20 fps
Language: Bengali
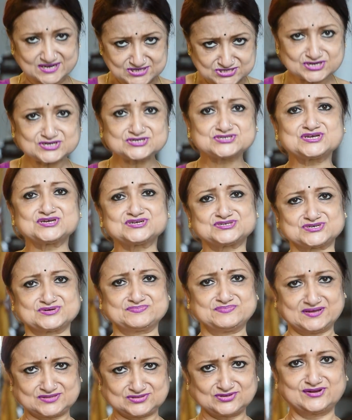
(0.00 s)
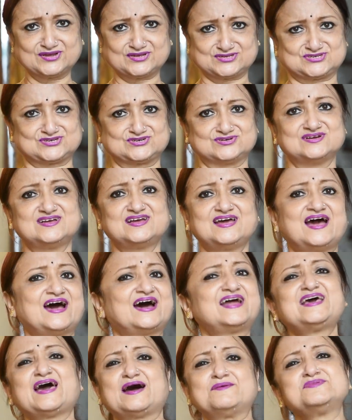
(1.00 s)
এসো এসো এসো ভেতরে এসো
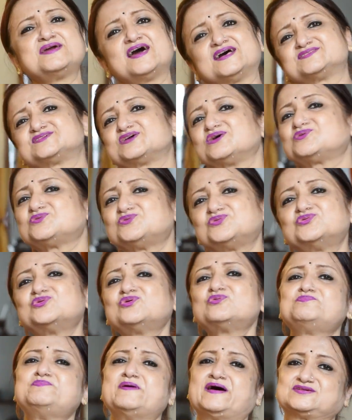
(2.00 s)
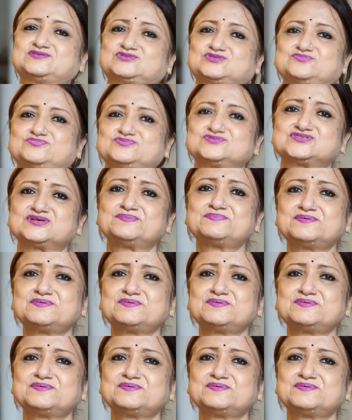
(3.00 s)
আরে আমি আজকে খুব ব্যস্ত বুঝতে